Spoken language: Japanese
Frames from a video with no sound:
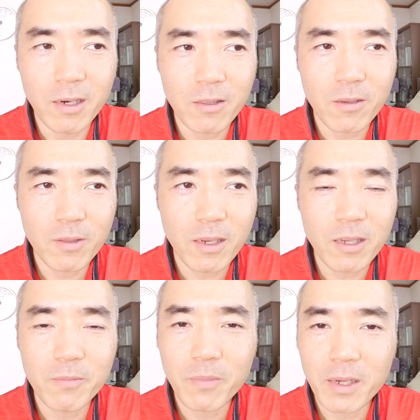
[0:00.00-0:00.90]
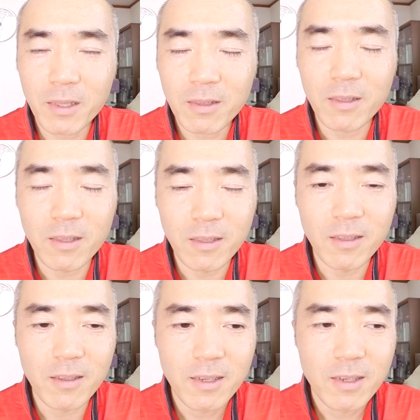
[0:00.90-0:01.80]
割とお腹いっぱいだったんでね。
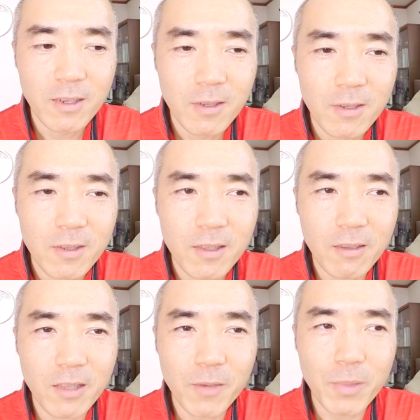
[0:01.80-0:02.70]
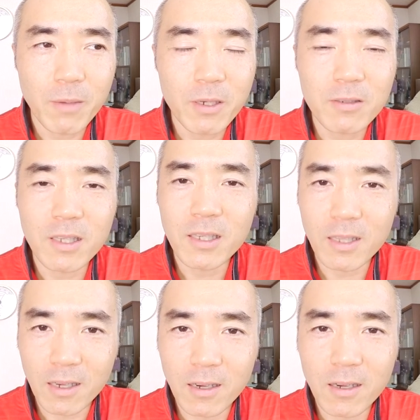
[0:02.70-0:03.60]
だけどやっぱ甘栗いい
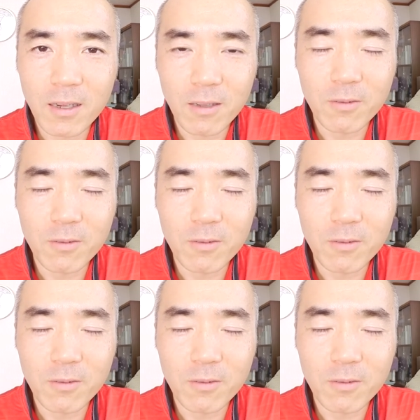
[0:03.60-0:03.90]
な。